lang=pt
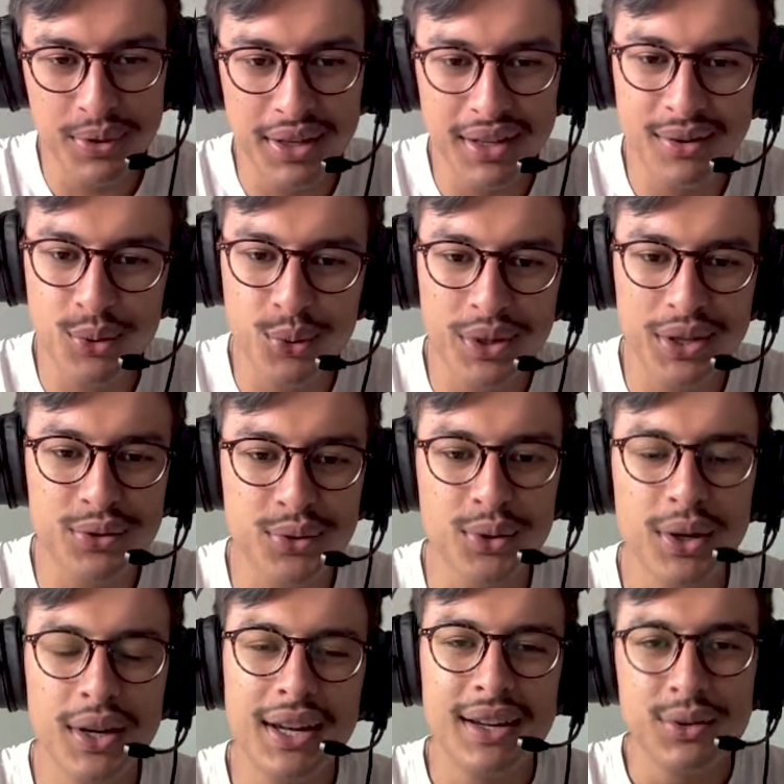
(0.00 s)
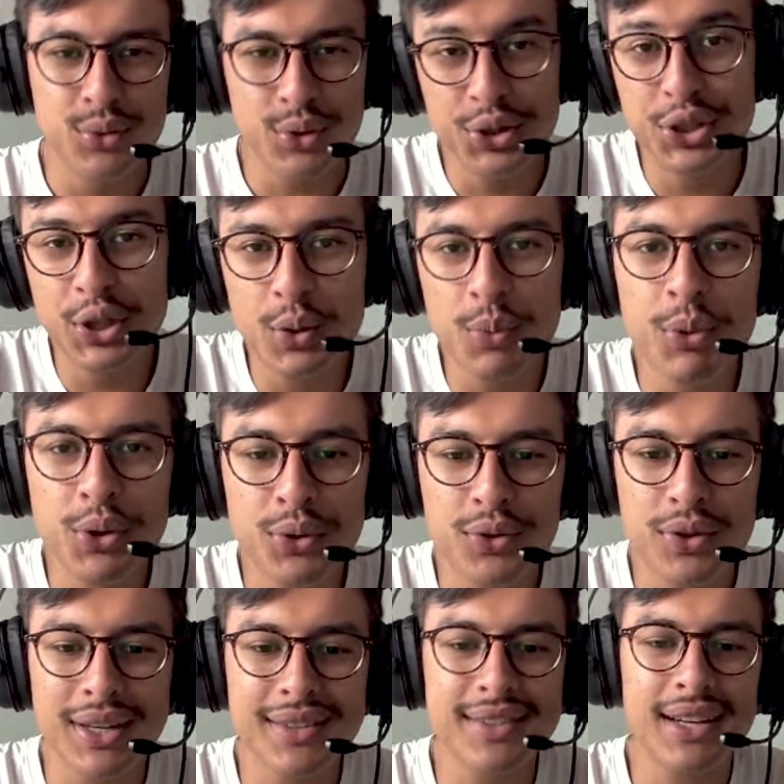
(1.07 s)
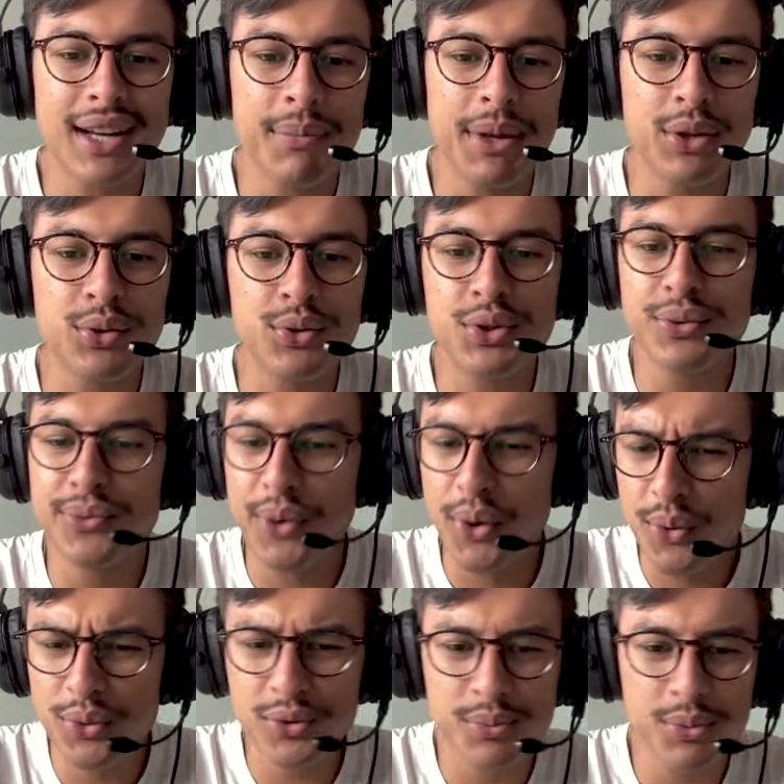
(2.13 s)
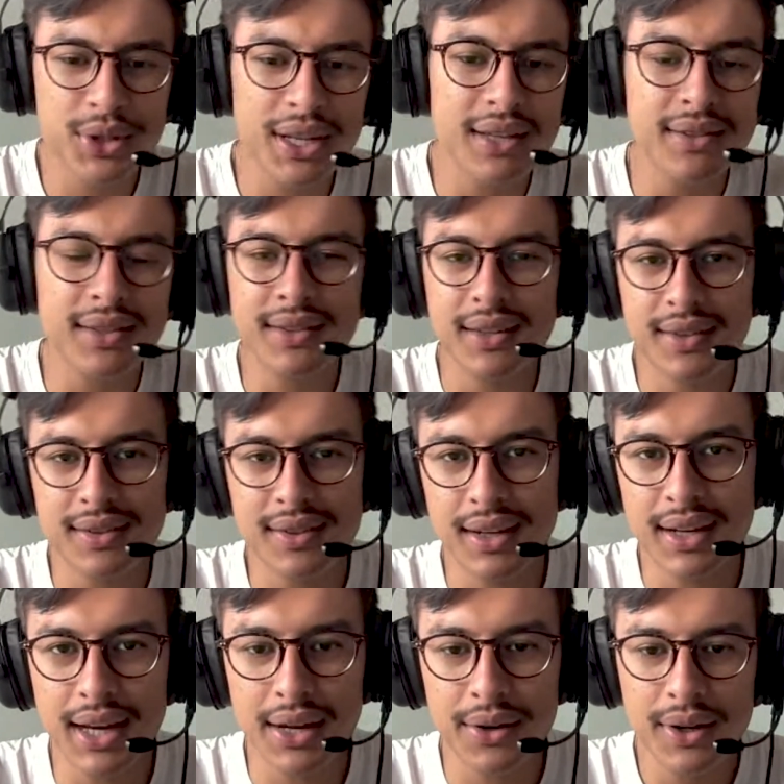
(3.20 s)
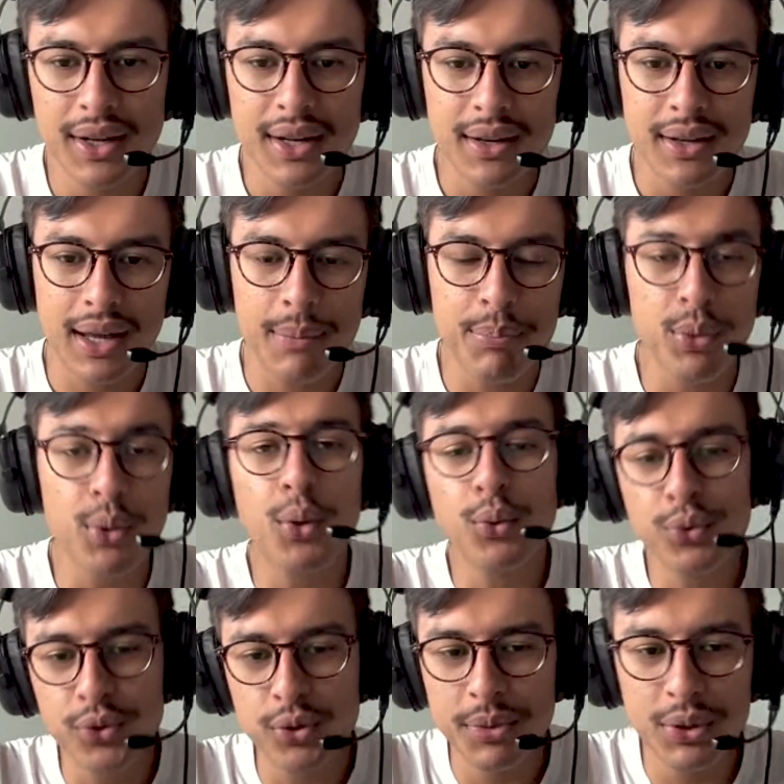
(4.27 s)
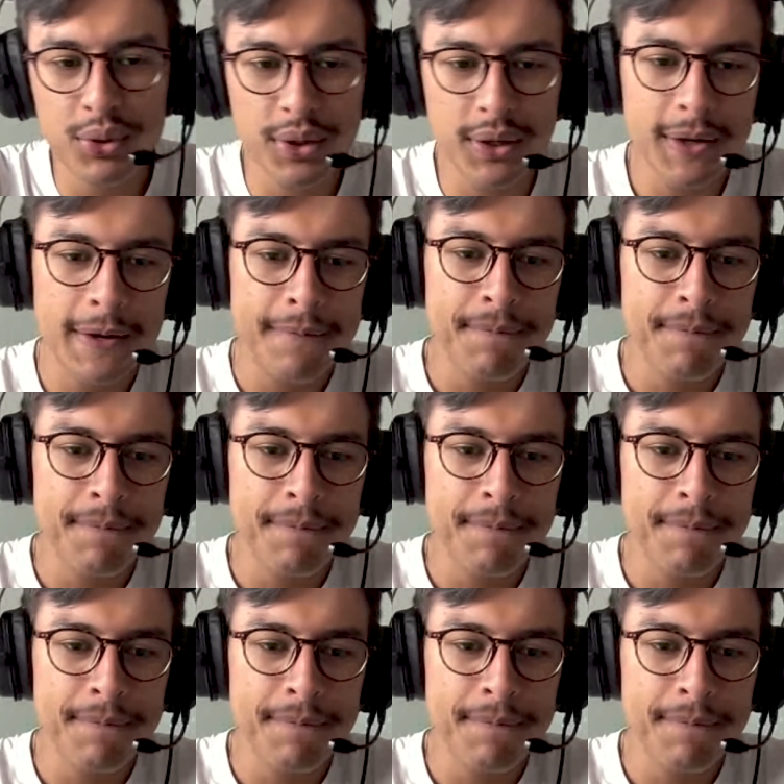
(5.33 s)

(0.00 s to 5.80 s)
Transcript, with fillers: e com isso surgiram muitos cancelamentos de voos, mudanças nesse cenário é, para o consumidor,